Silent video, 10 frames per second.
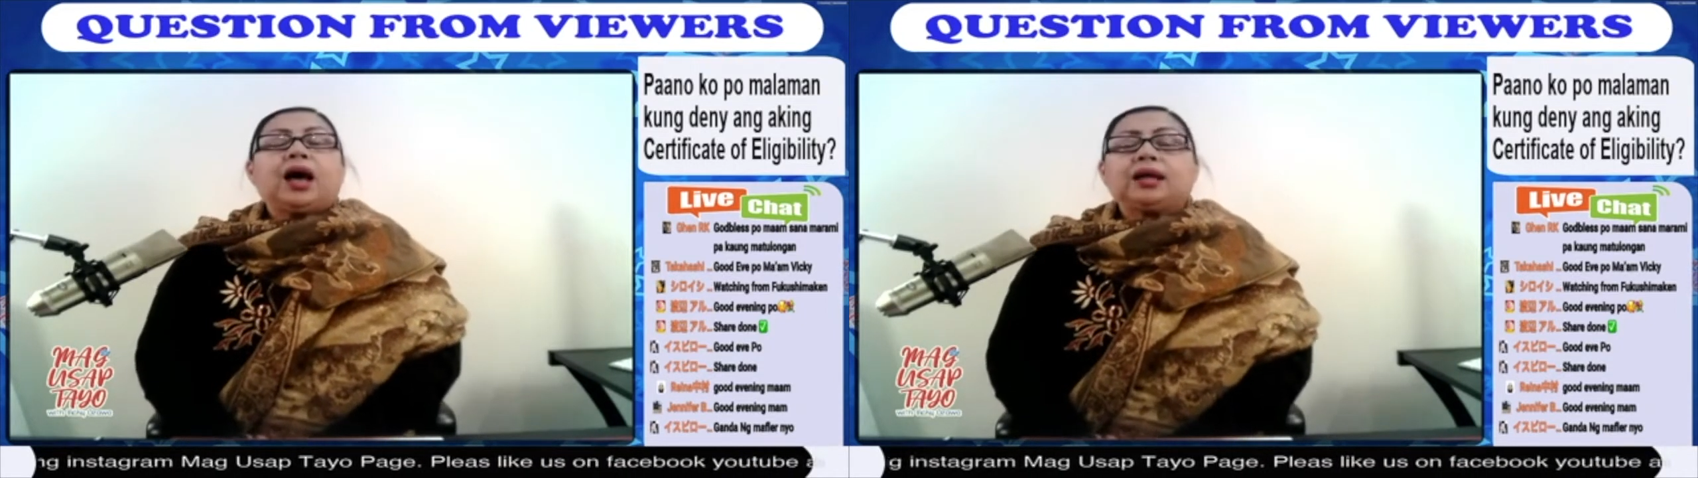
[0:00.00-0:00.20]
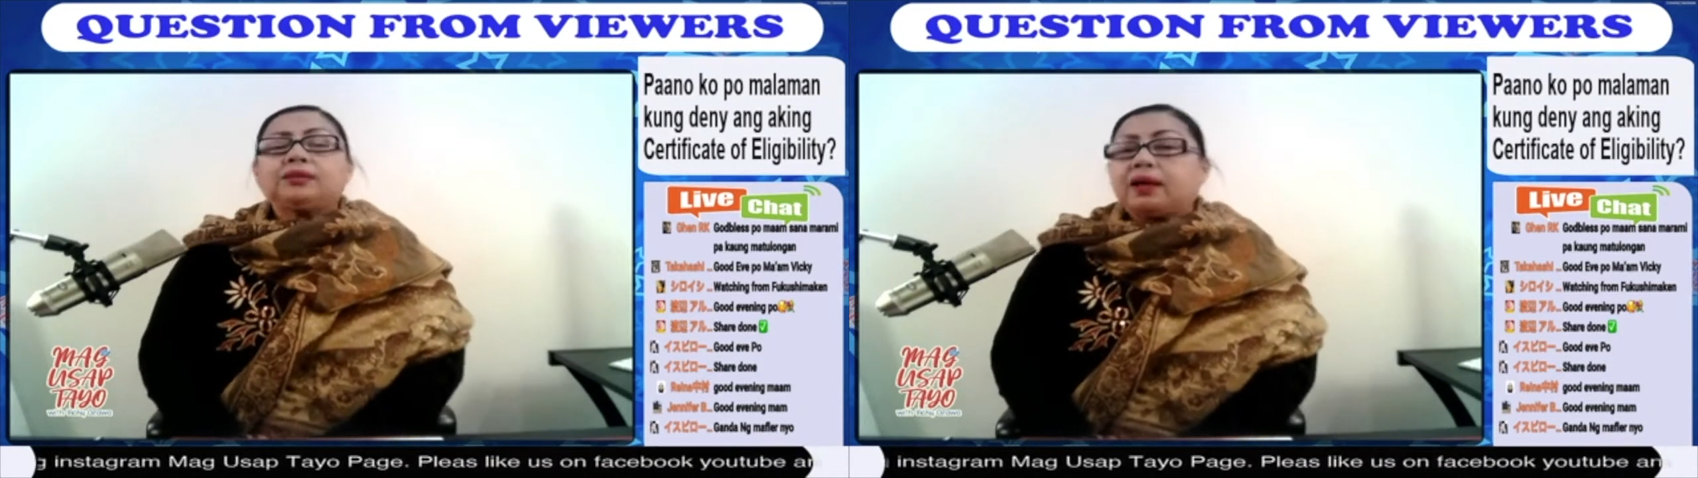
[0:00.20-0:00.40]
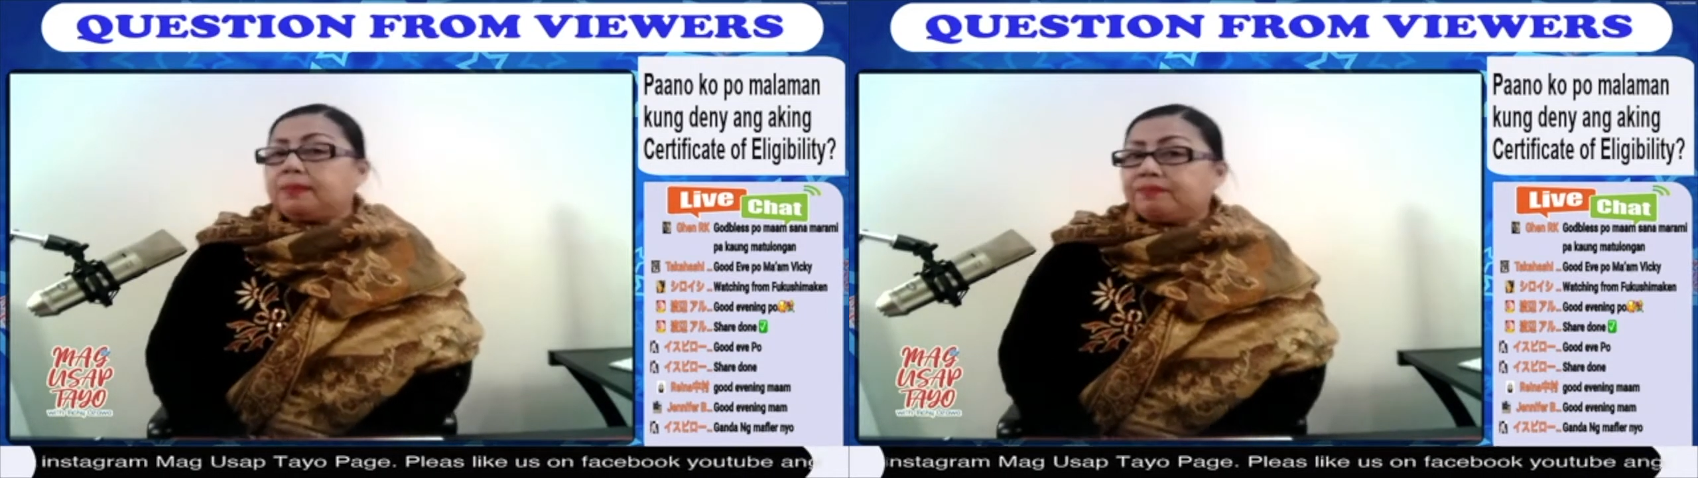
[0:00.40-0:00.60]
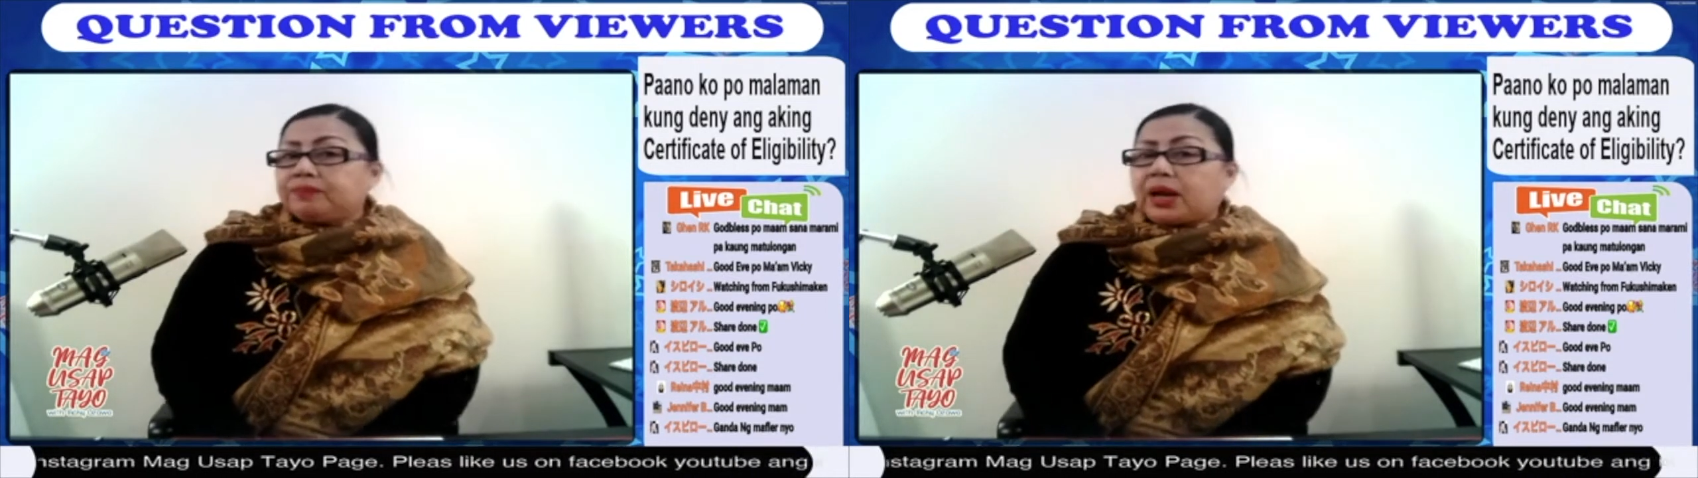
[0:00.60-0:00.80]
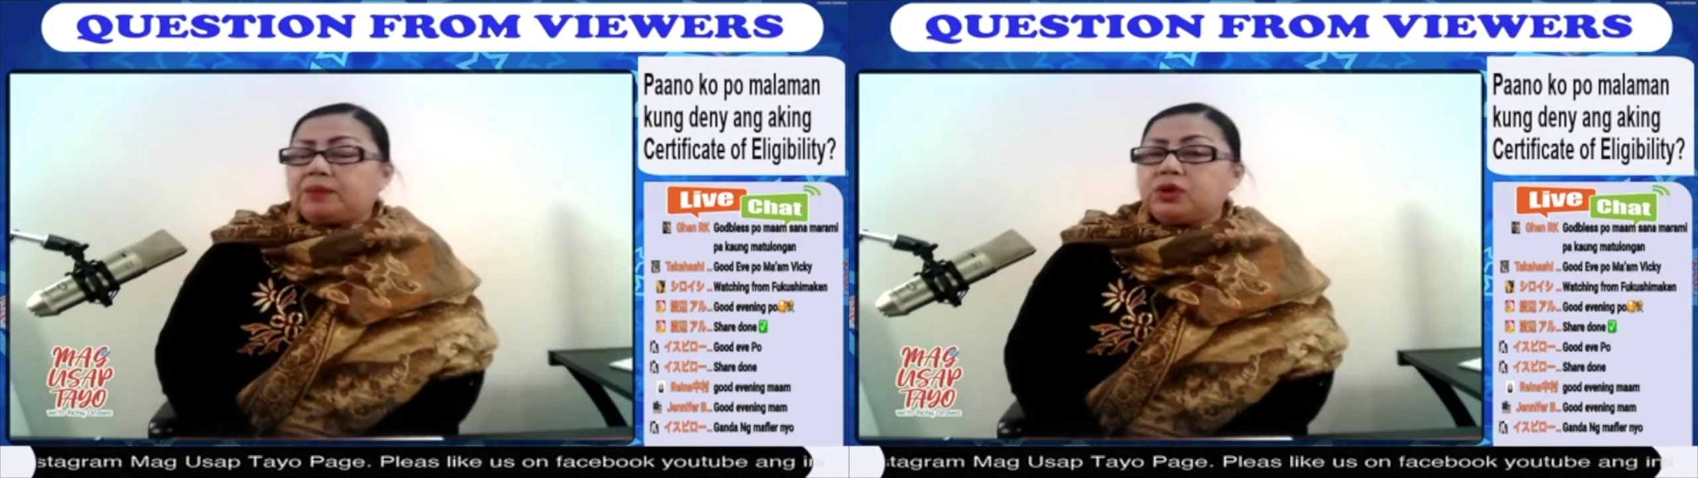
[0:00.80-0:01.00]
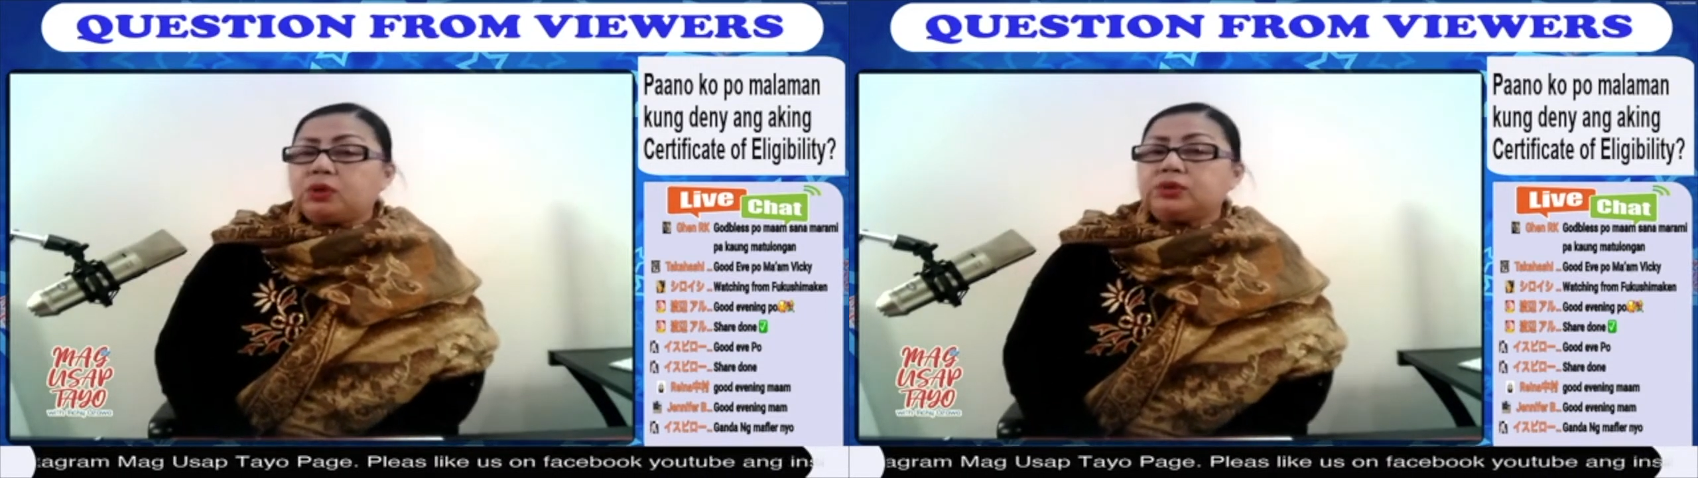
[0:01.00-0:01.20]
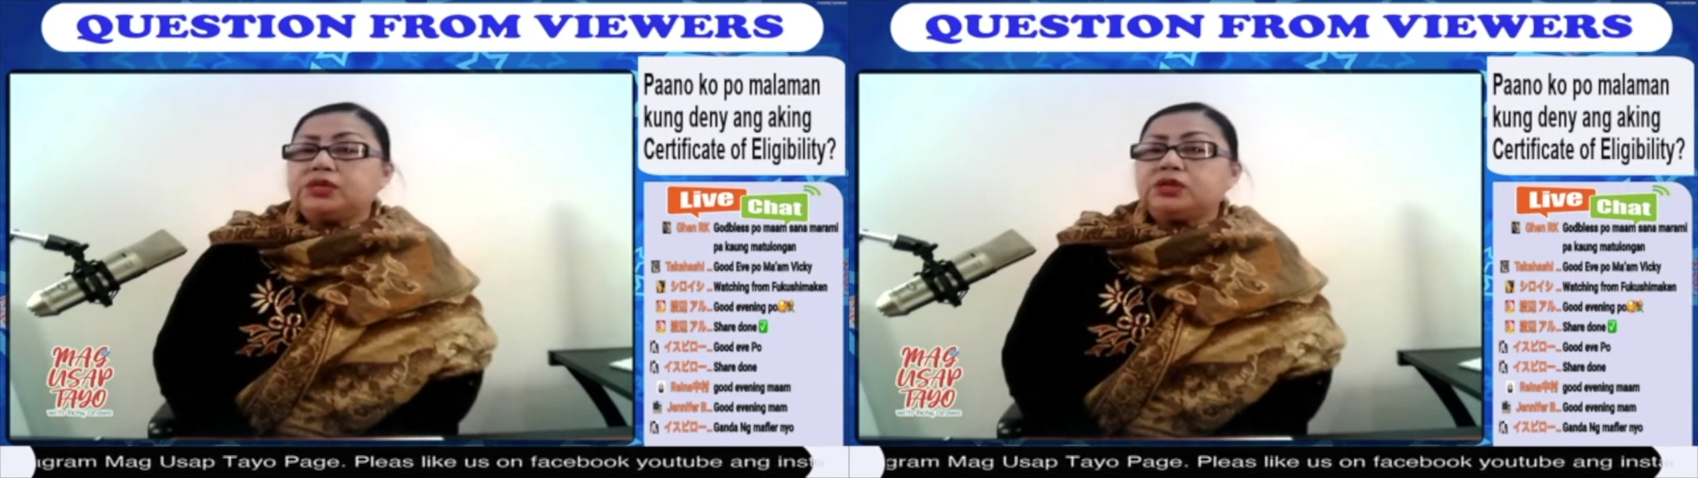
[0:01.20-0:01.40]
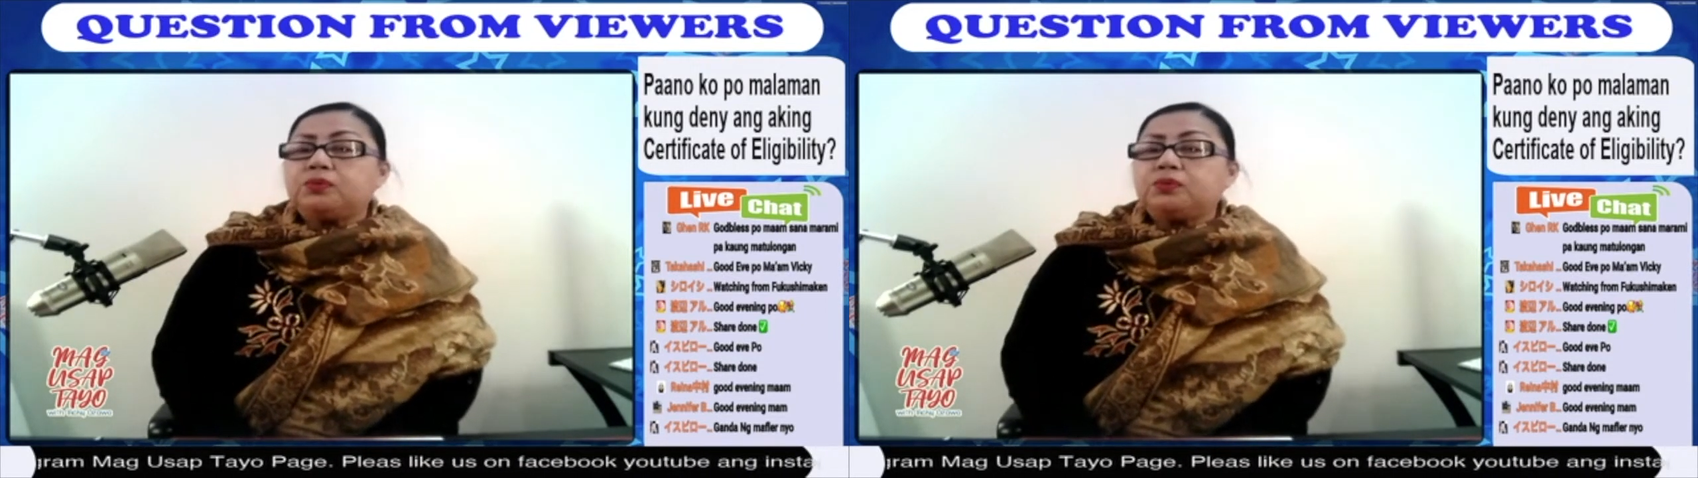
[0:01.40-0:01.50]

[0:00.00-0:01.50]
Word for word: At ang alam niyo kung sino